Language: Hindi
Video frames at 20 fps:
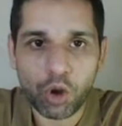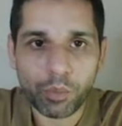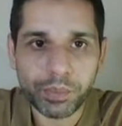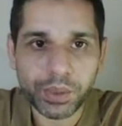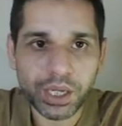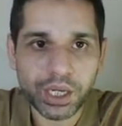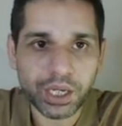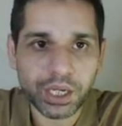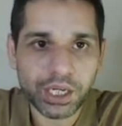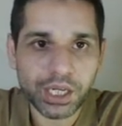
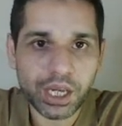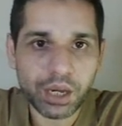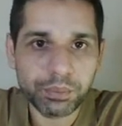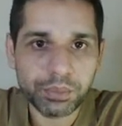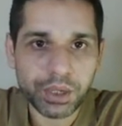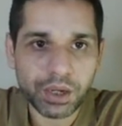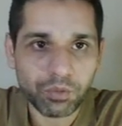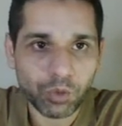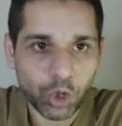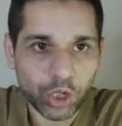कॉपी कर लिया
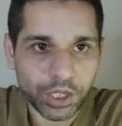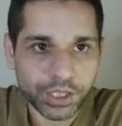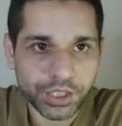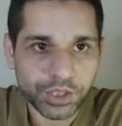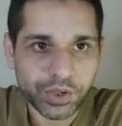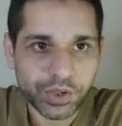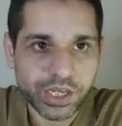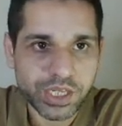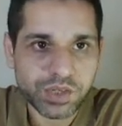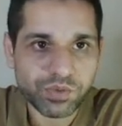अपना वॉलेट
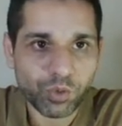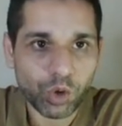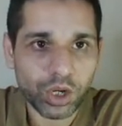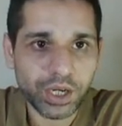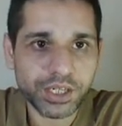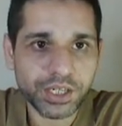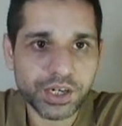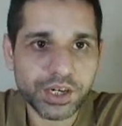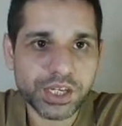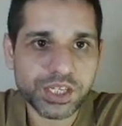एड्रेस
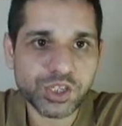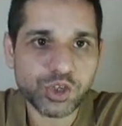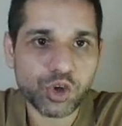वॉलेट एड्रेस